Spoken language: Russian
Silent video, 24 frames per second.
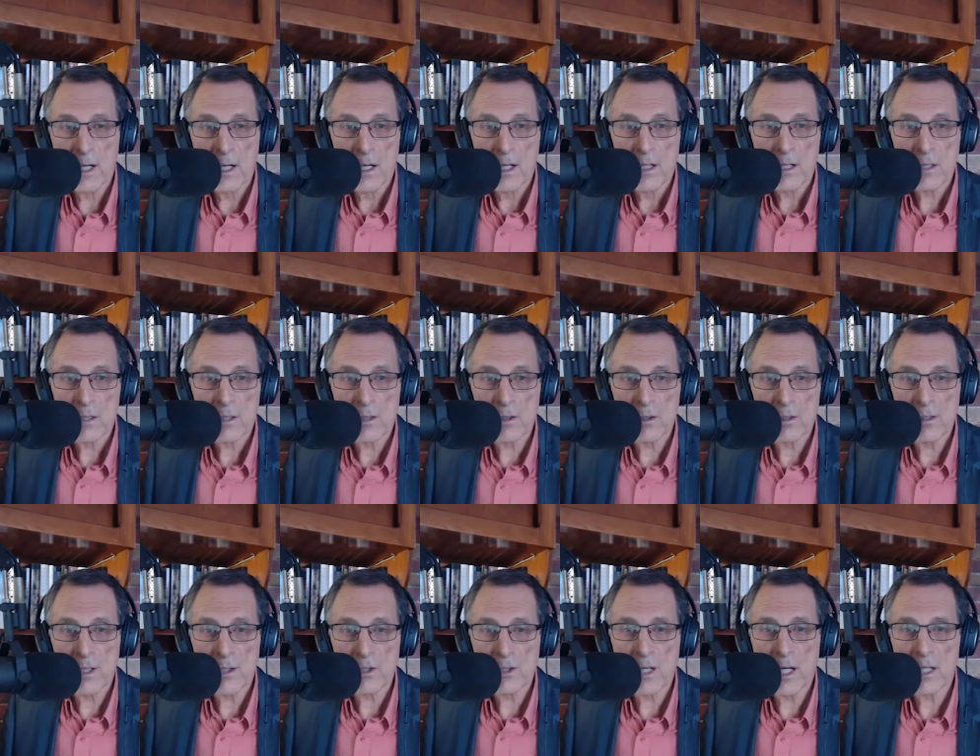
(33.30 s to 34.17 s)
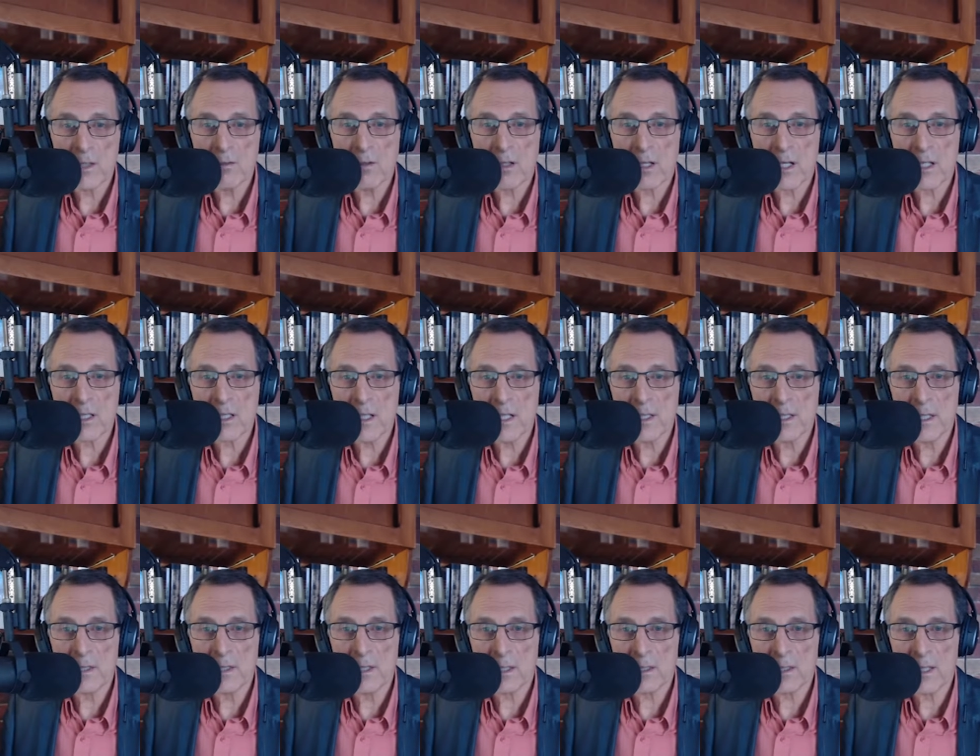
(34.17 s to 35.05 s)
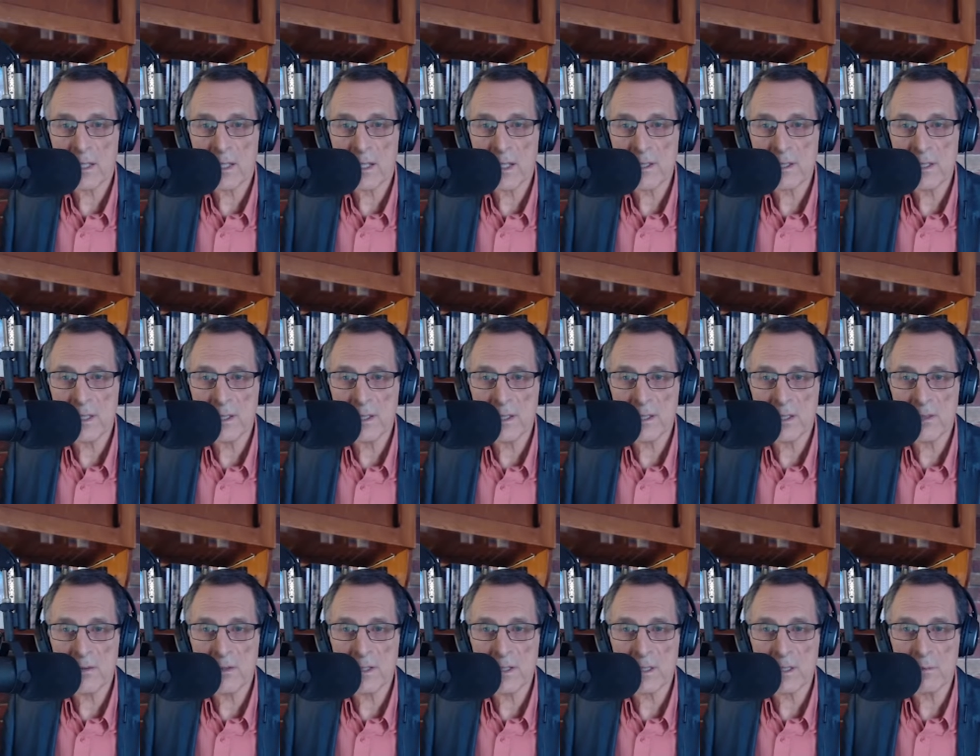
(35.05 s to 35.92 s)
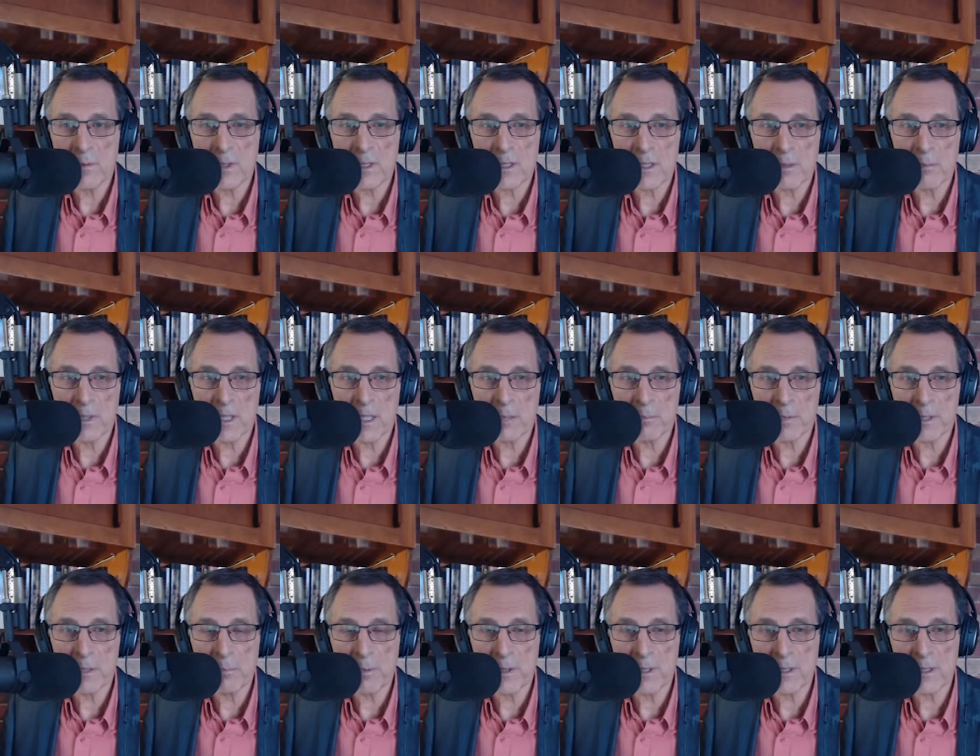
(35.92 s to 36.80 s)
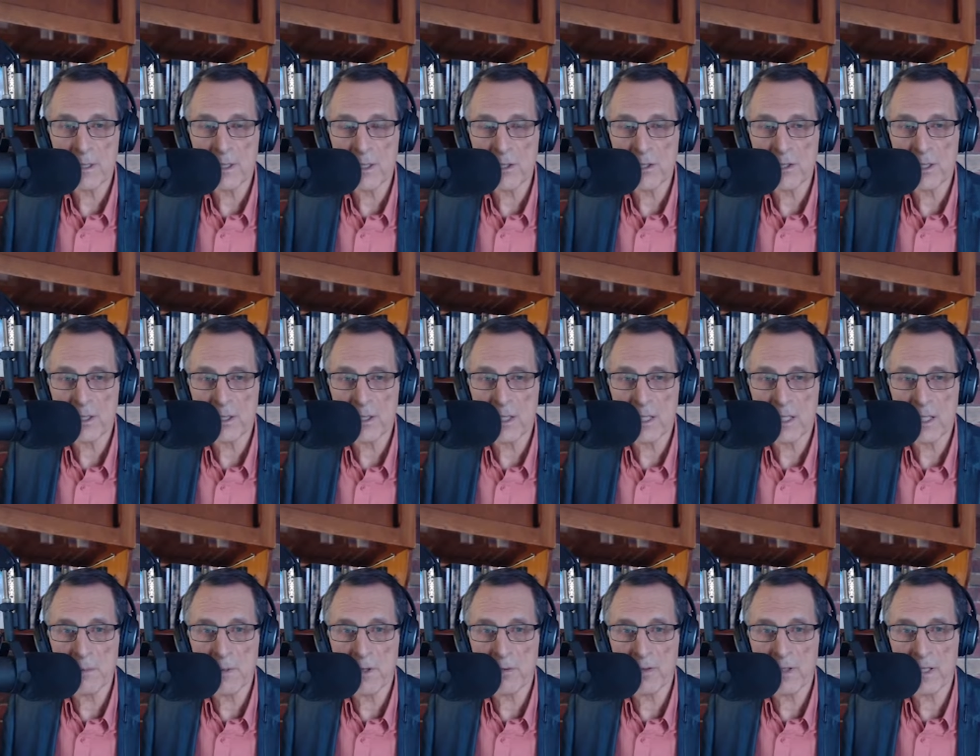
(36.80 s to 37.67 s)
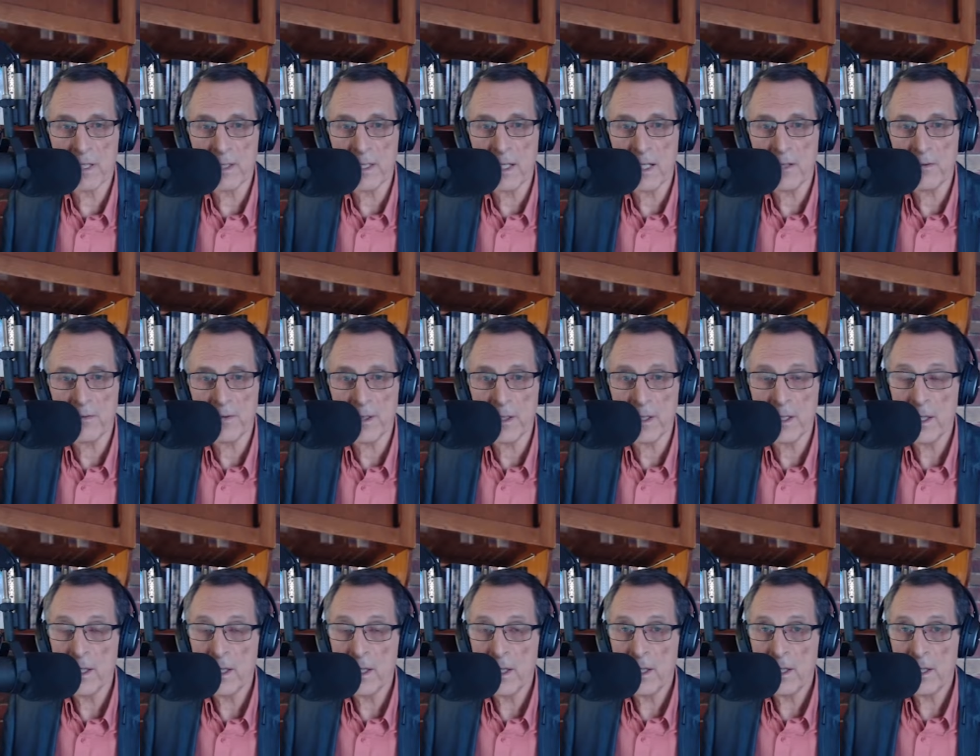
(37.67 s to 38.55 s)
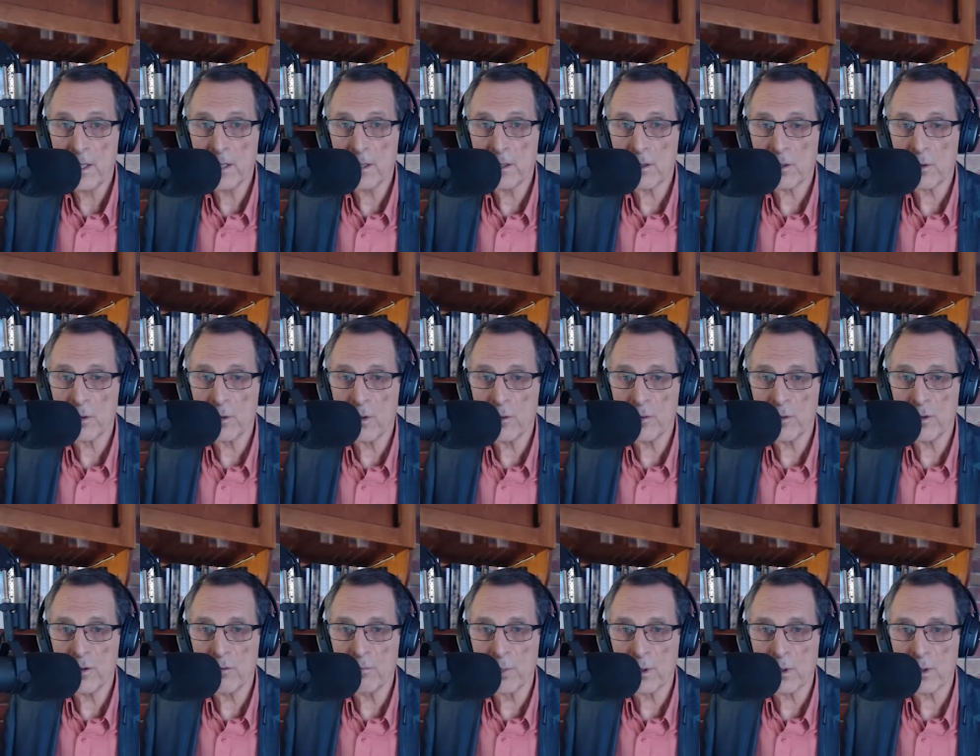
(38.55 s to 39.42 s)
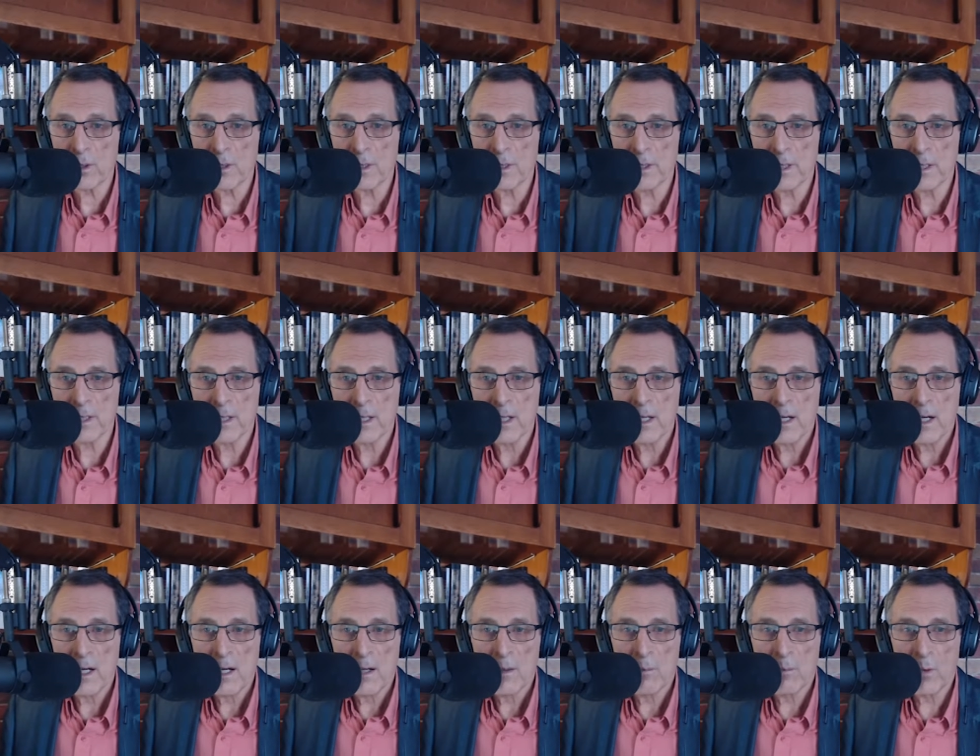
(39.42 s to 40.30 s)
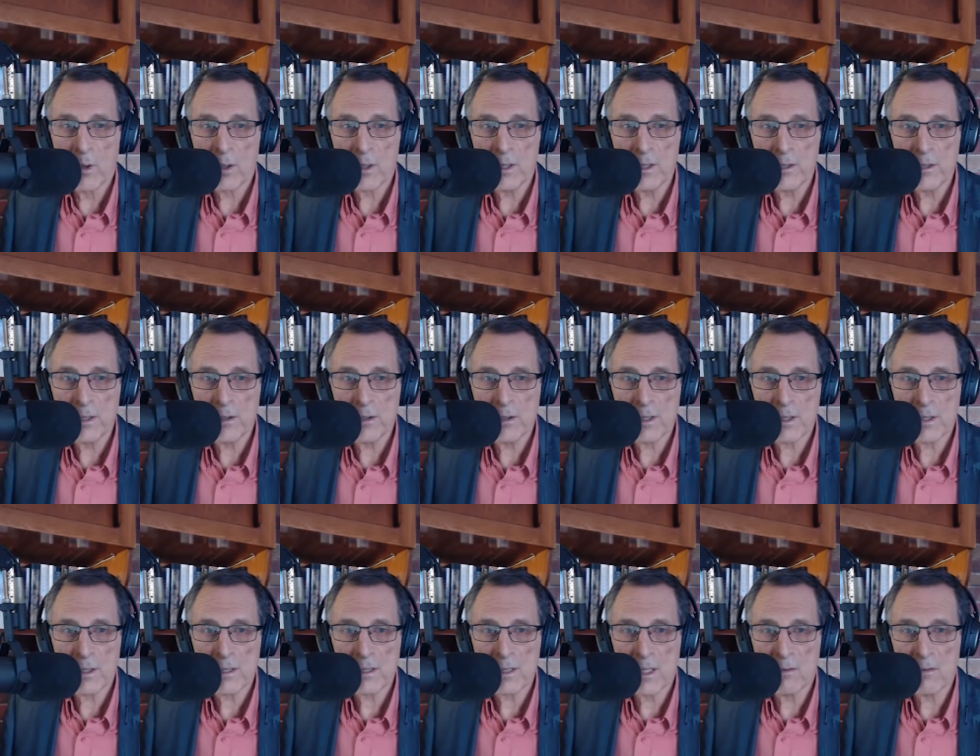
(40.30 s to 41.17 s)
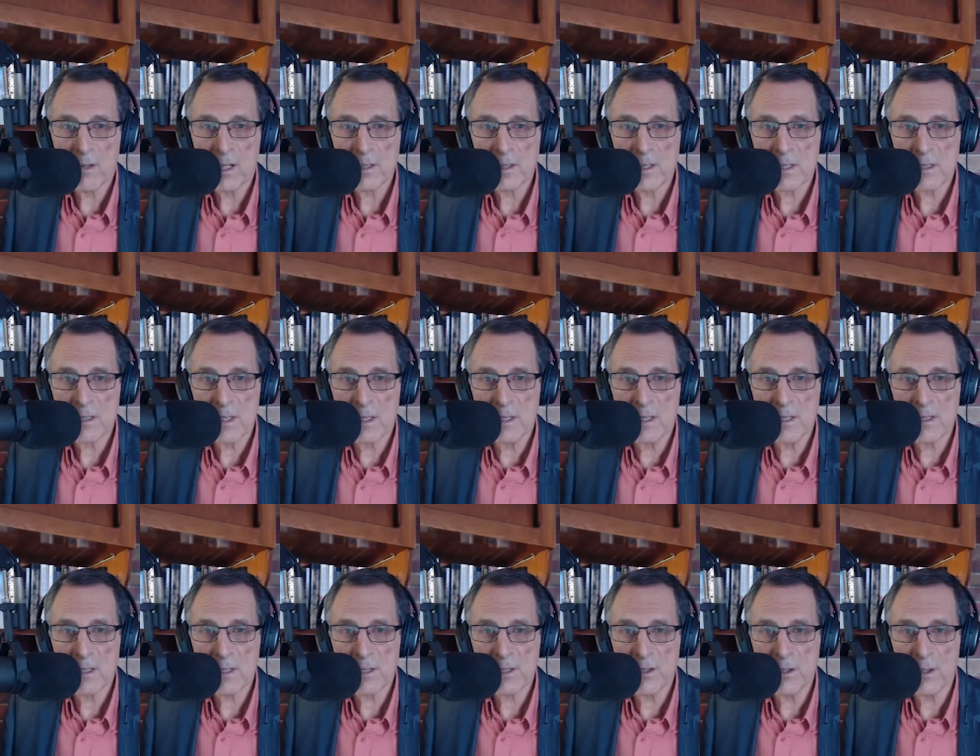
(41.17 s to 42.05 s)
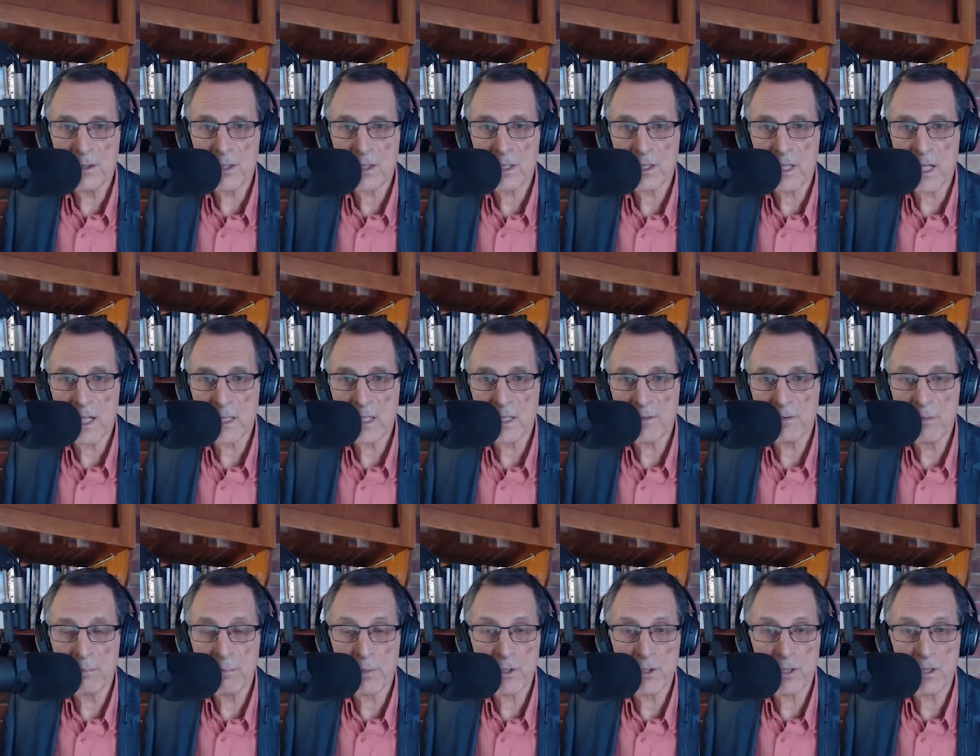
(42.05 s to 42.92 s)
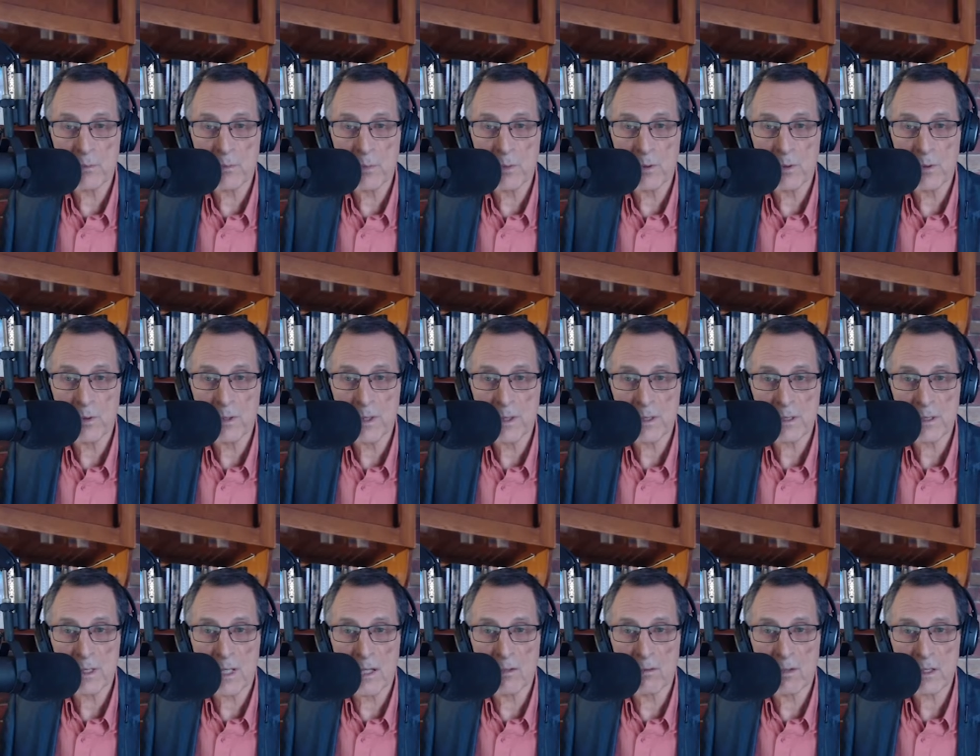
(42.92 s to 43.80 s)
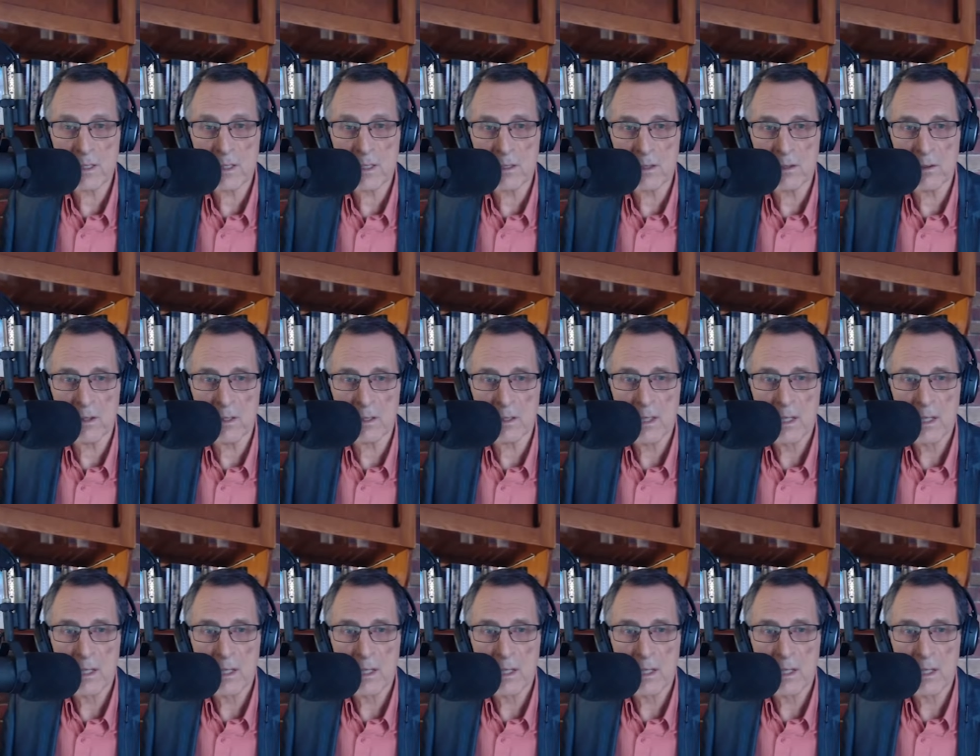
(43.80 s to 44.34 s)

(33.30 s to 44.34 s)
что означает выражение «Декларация независимости была подписана чернилами Филадельфии и кровью в Бруклине». Мог ли Нью-Йорк оставаться столицей Соединенных Штатов и почему ей стал Вашингтон?